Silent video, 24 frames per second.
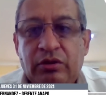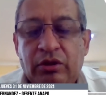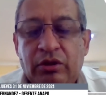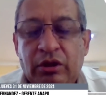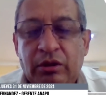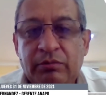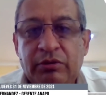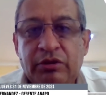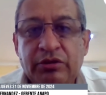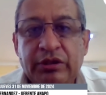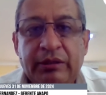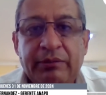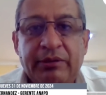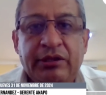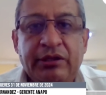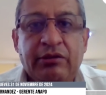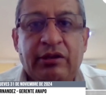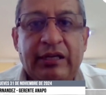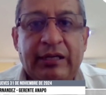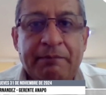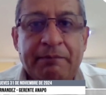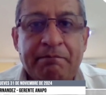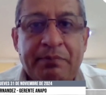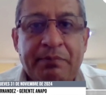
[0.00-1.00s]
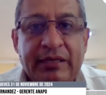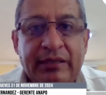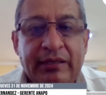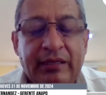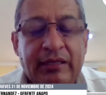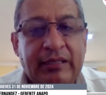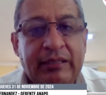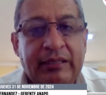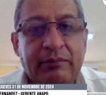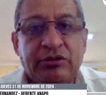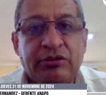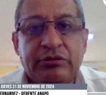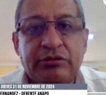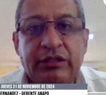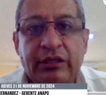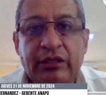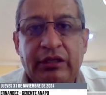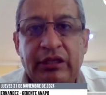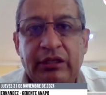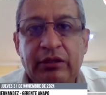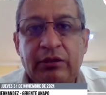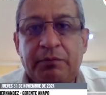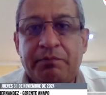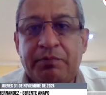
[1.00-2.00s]
cómo debido a las pérdidas que hemos
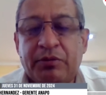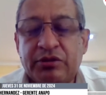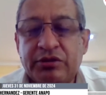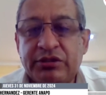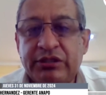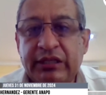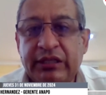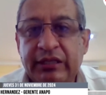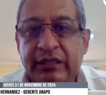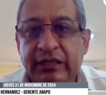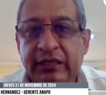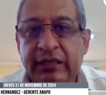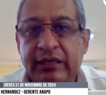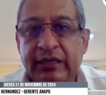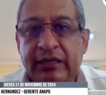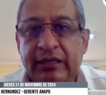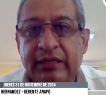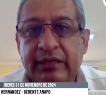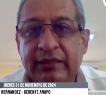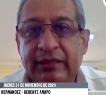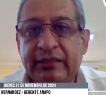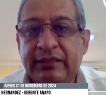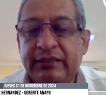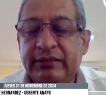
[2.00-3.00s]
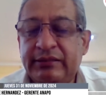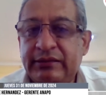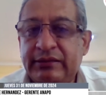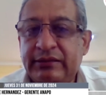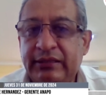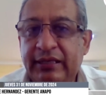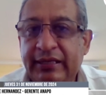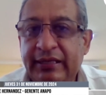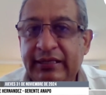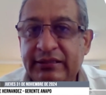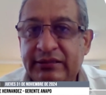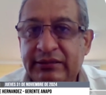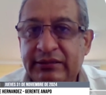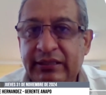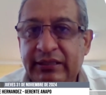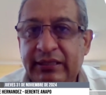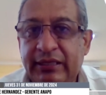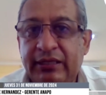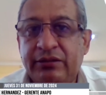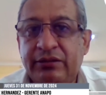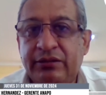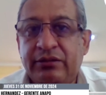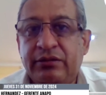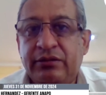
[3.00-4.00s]
tenido por sequía
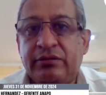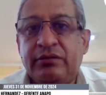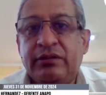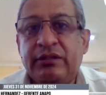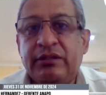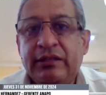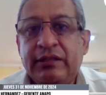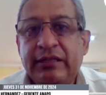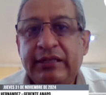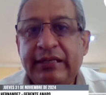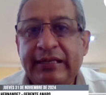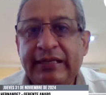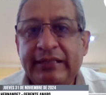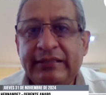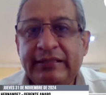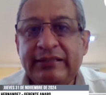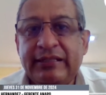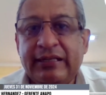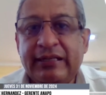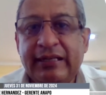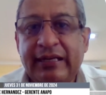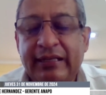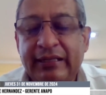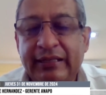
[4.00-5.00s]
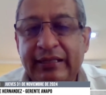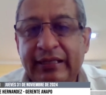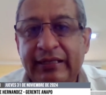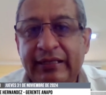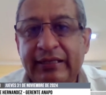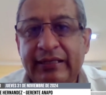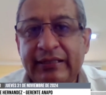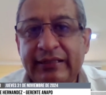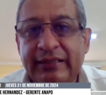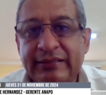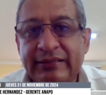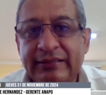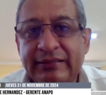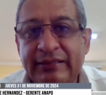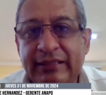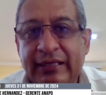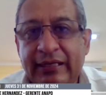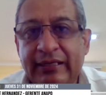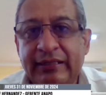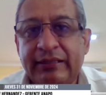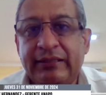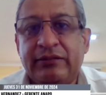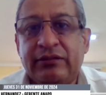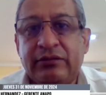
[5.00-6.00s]
este año, estas cadenas
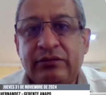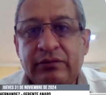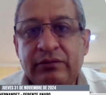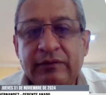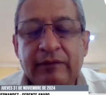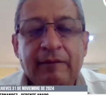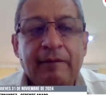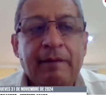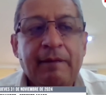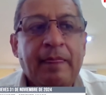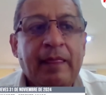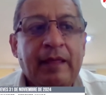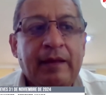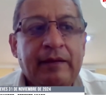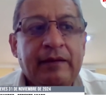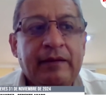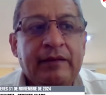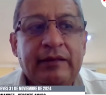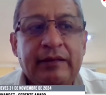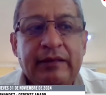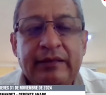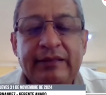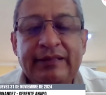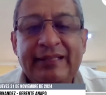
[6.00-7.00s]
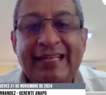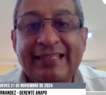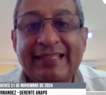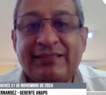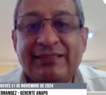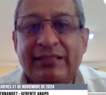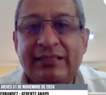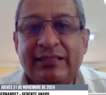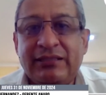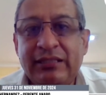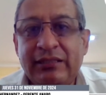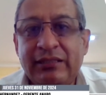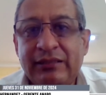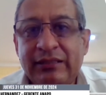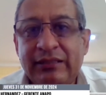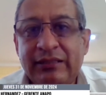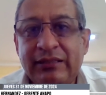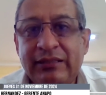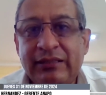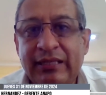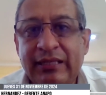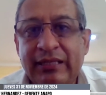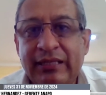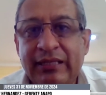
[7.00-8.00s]
están eh,
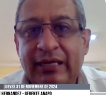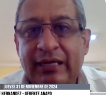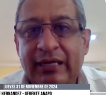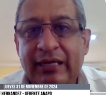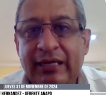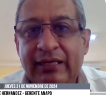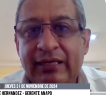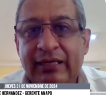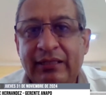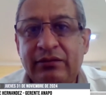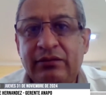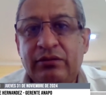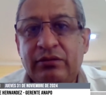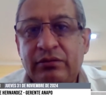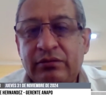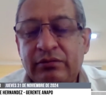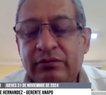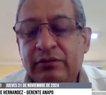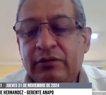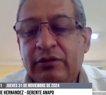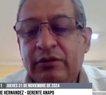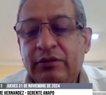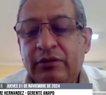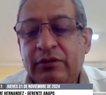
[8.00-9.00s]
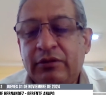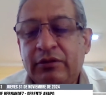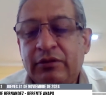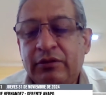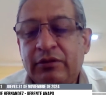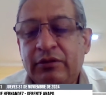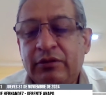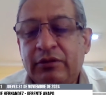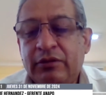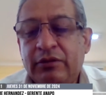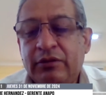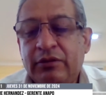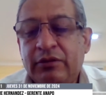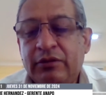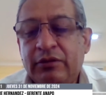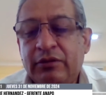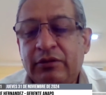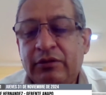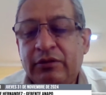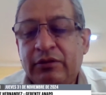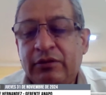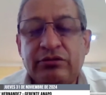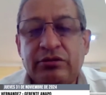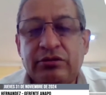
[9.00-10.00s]
necesitando poder
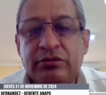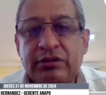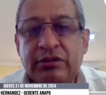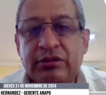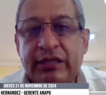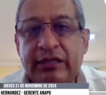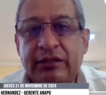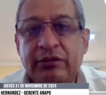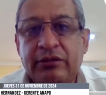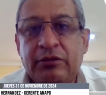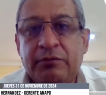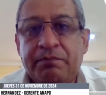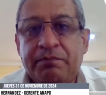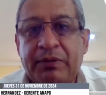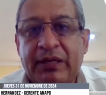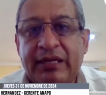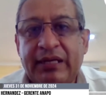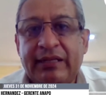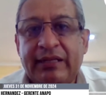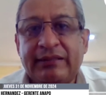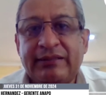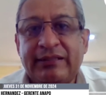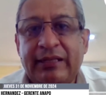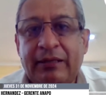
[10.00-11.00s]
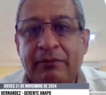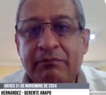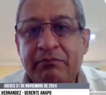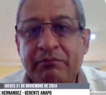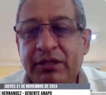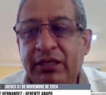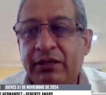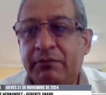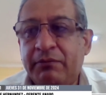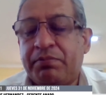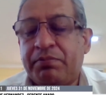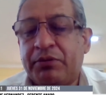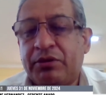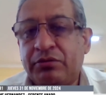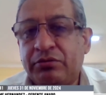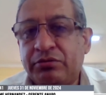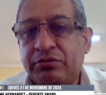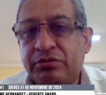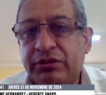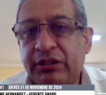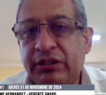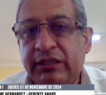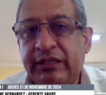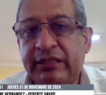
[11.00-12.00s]
tener estos granos para
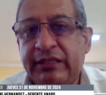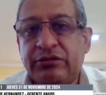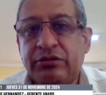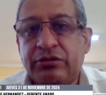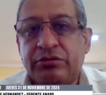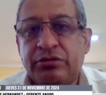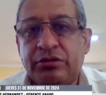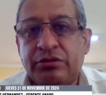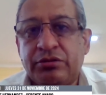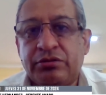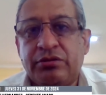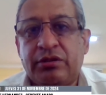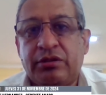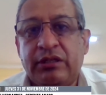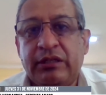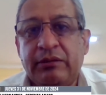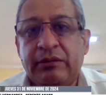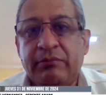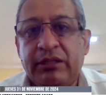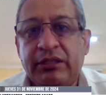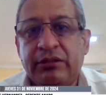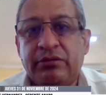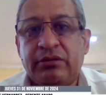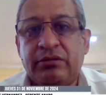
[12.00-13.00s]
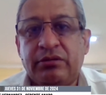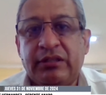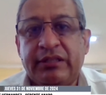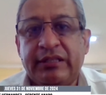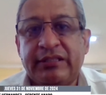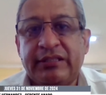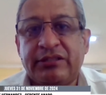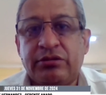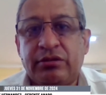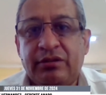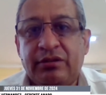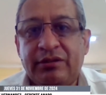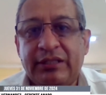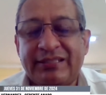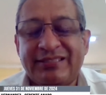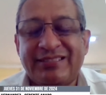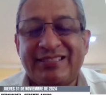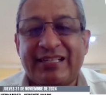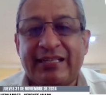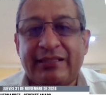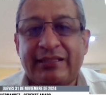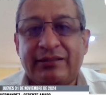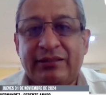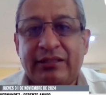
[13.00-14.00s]
también producir esos otros alimentos que son
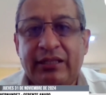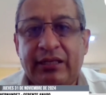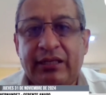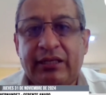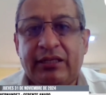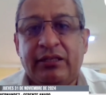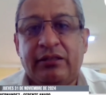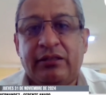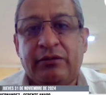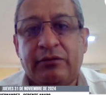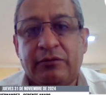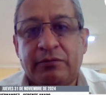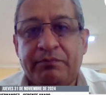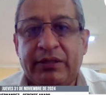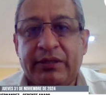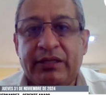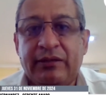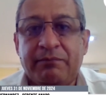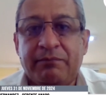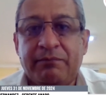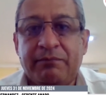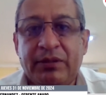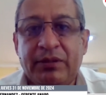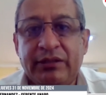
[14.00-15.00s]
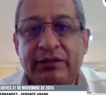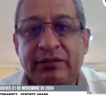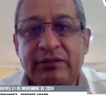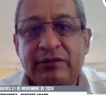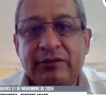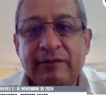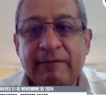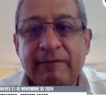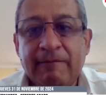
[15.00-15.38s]
estratégicos para el país.